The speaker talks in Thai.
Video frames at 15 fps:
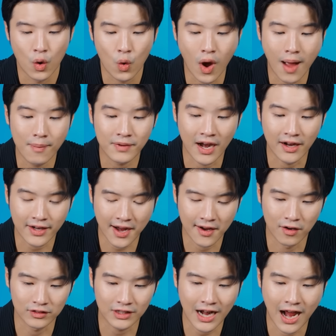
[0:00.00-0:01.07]
ความแข็งแกร่ง
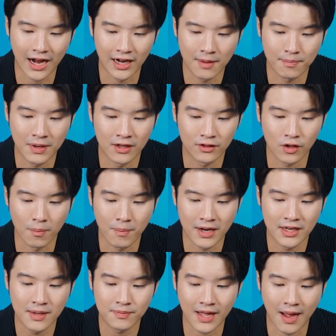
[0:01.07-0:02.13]
ของตลาดในปี
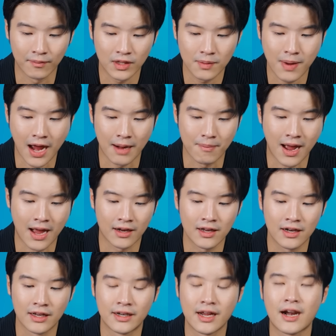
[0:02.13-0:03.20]
2023 ที่ผ่านมาก็
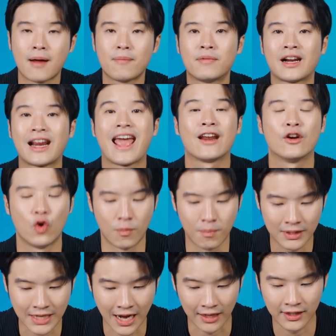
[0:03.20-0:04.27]
เลยได้รับแรงหนุน
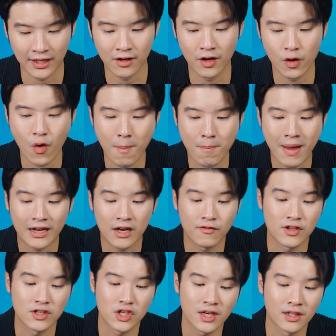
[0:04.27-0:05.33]
มาจากที่เขาเรียกว่า
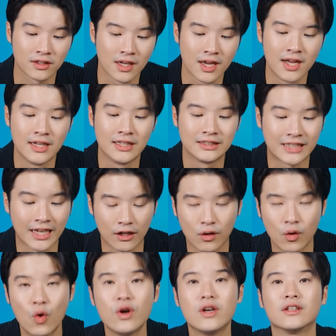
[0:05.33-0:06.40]
Magnificent
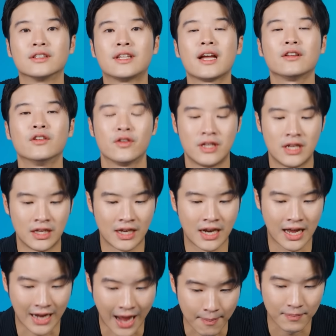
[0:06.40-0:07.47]
7 หุ้นเทคโนโลยีนี่
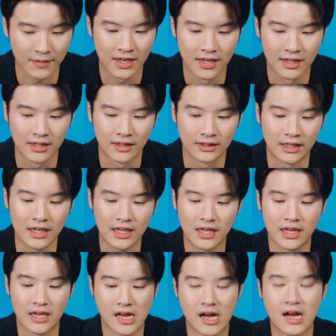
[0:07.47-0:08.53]
แหละครับที่
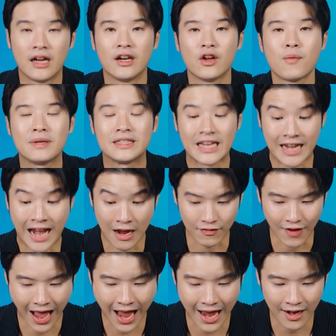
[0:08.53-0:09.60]
เรียกว่าเป็น7นาง
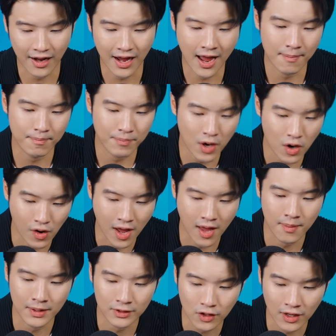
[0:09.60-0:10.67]
ฟ้านะ Apple
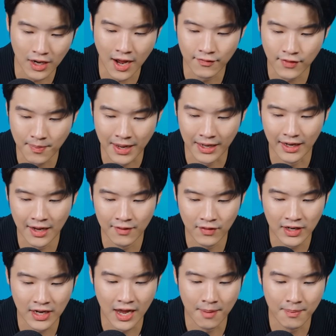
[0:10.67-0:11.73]
Amazon Alphabet
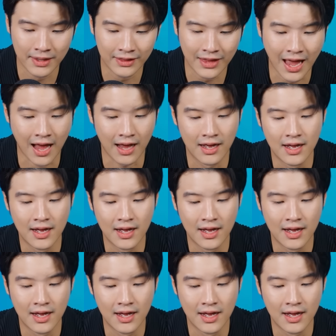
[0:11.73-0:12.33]
Nvidia Meta